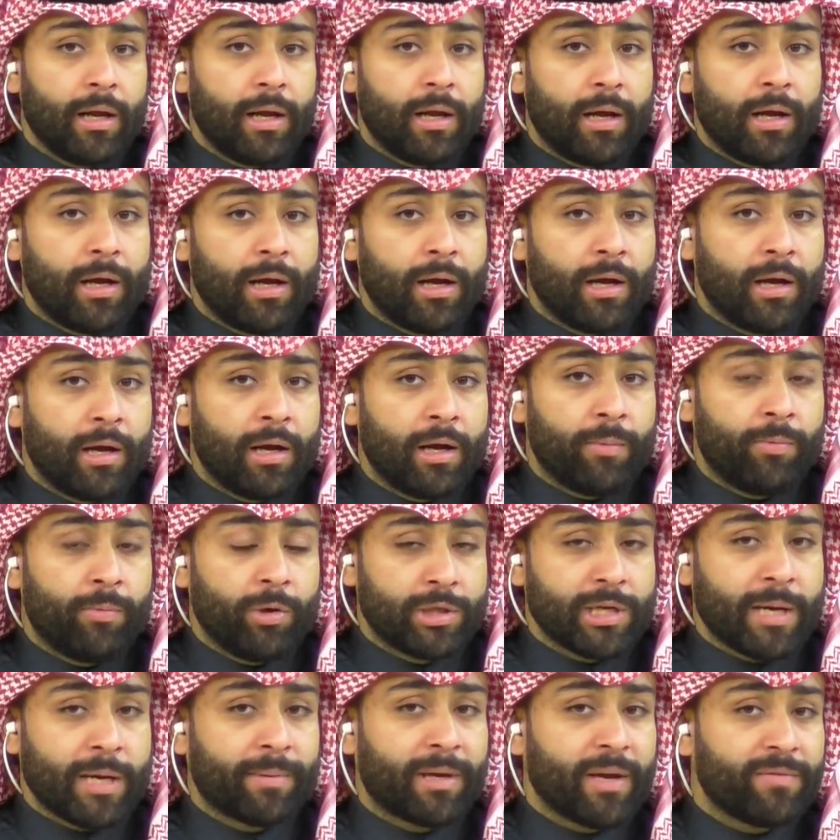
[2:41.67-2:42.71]
آه، ابو
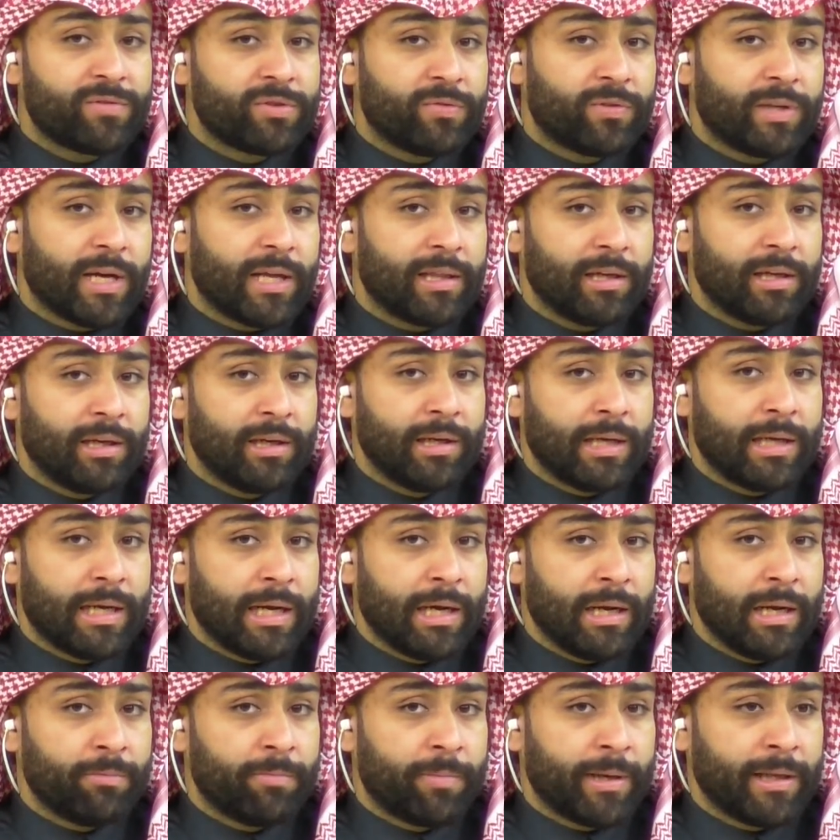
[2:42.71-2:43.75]
حزام كيف شفت هذه
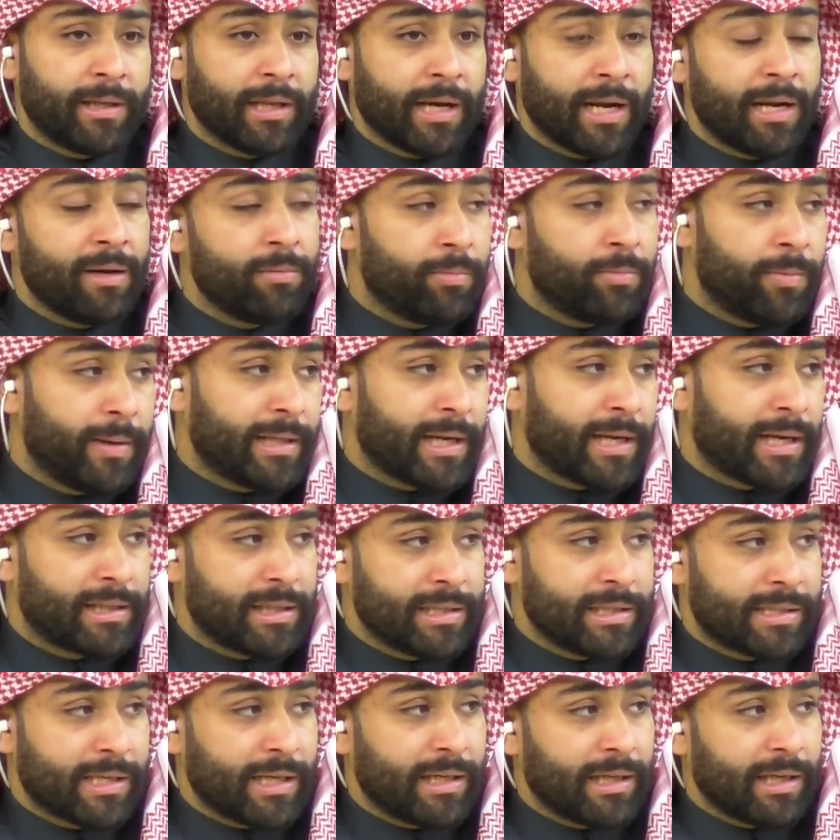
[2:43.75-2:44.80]
المبادره انا المبادرات
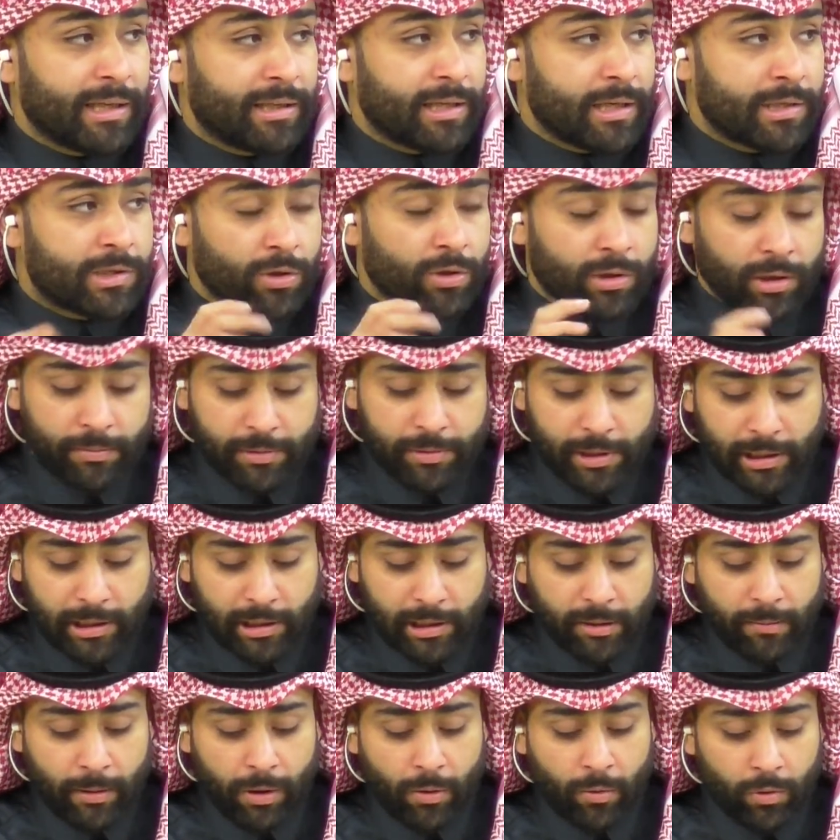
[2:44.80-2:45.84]
الانسانيه تاثرني بشكل
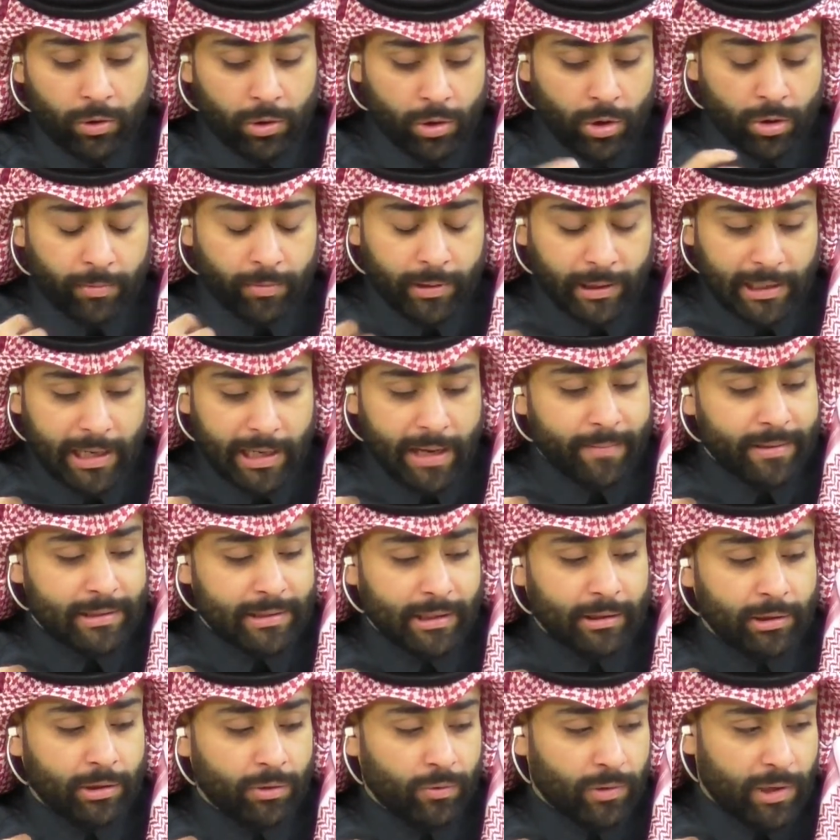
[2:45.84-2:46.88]
كبير واليوم هي
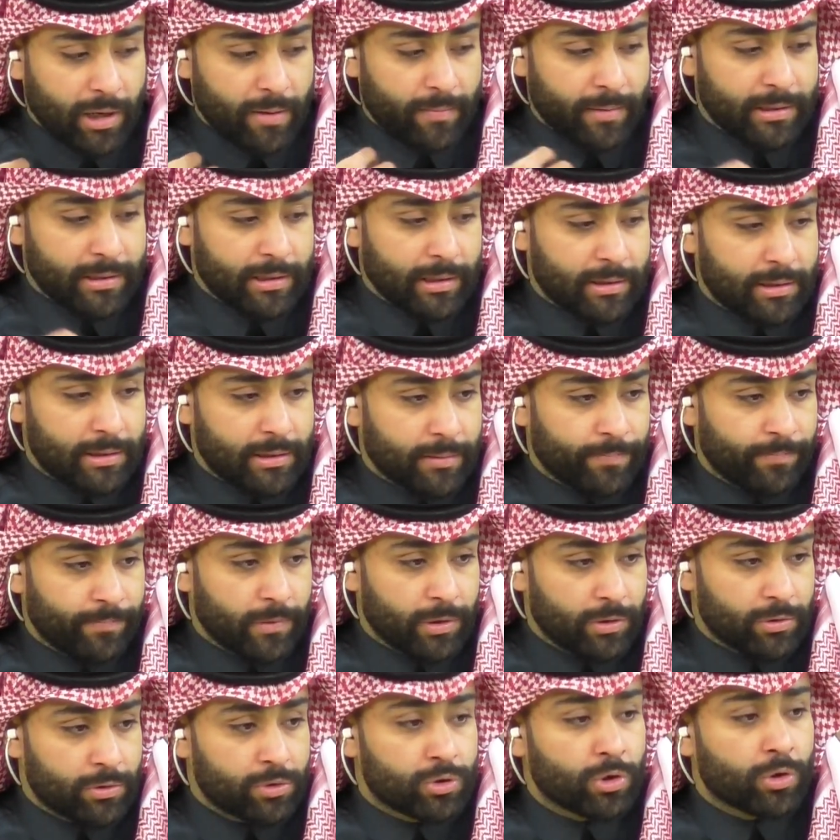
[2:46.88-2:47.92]
لامستني ولامست
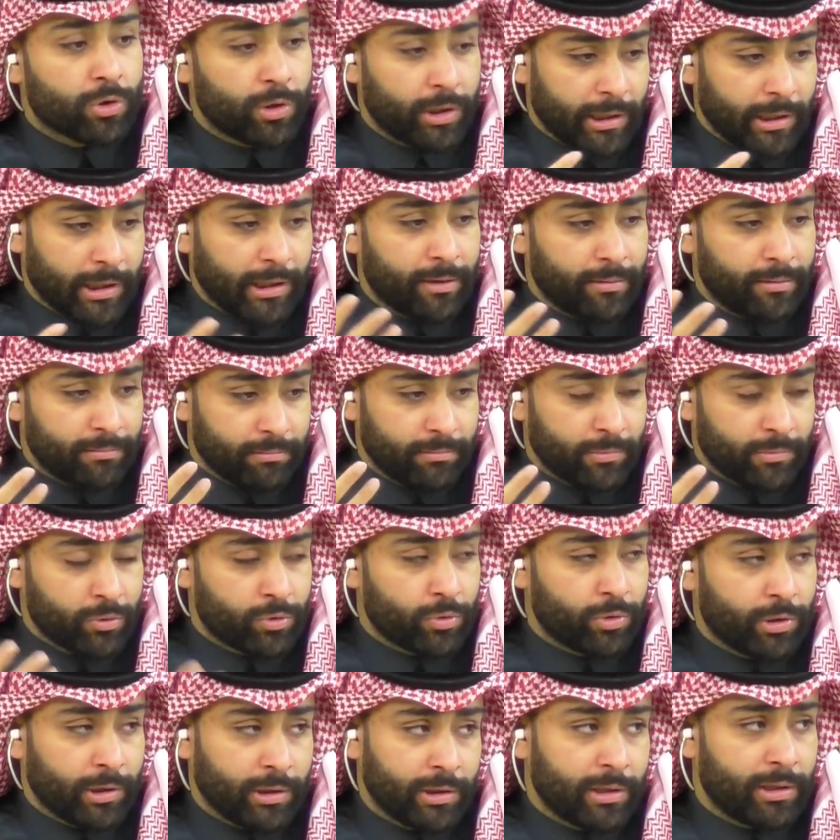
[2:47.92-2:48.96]
جرح يعني
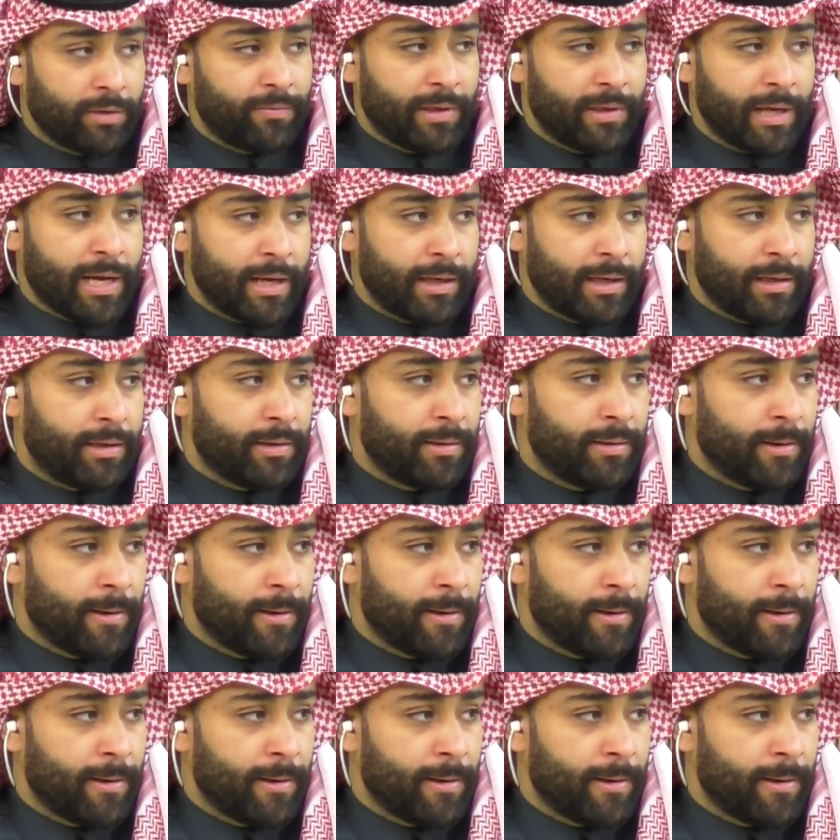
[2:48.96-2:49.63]
موجود عندنا في العائله